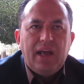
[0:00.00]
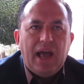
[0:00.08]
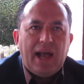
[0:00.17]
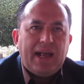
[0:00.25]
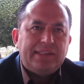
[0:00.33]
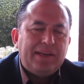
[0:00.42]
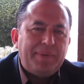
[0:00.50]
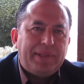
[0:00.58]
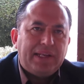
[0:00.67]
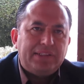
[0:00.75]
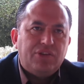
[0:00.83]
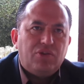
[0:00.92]
a casa
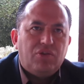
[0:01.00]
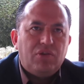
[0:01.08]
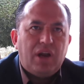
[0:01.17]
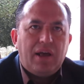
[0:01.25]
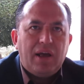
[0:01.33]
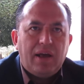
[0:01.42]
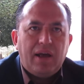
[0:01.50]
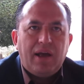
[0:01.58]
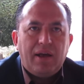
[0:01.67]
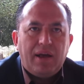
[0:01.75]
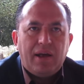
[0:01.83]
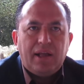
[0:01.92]
habitación, a,
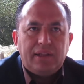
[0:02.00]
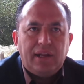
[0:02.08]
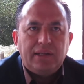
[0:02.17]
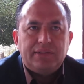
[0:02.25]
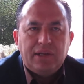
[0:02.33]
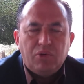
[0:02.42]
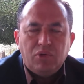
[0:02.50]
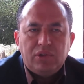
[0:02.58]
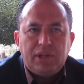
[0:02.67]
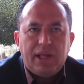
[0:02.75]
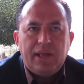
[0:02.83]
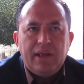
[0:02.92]
a
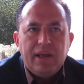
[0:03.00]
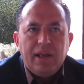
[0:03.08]
transeúnte,